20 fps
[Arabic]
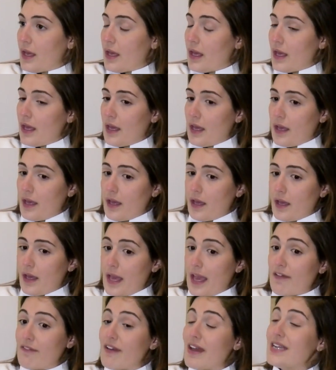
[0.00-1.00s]
آه،
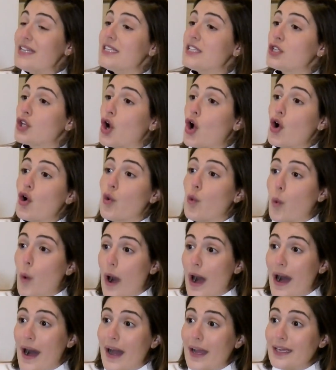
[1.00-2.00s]
a very strong
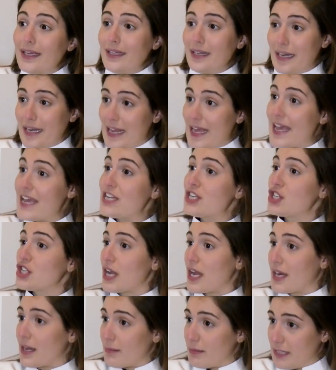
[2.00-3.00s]
why ليش
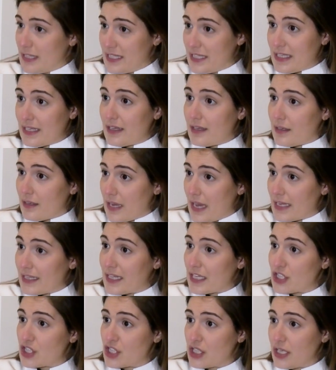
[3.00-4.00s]
انا بدي
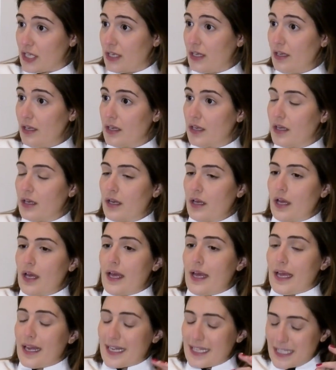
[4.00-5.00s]
هيدا الشيء
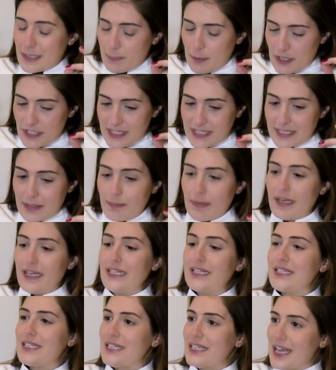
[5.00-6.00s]

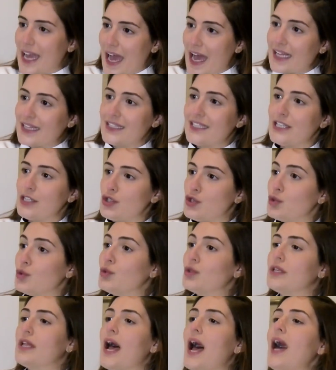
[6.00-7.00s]
responsibility
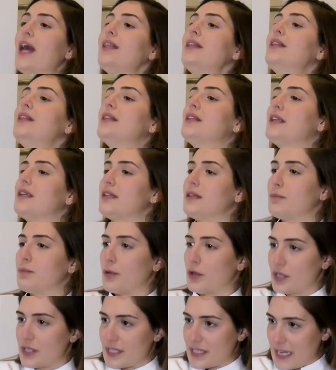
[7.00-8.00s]
attitude
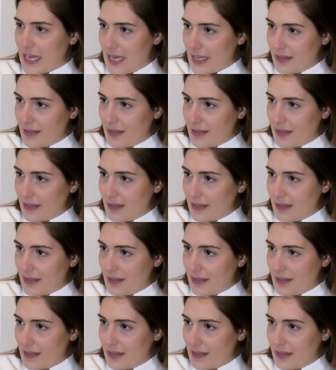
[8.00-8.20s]
100%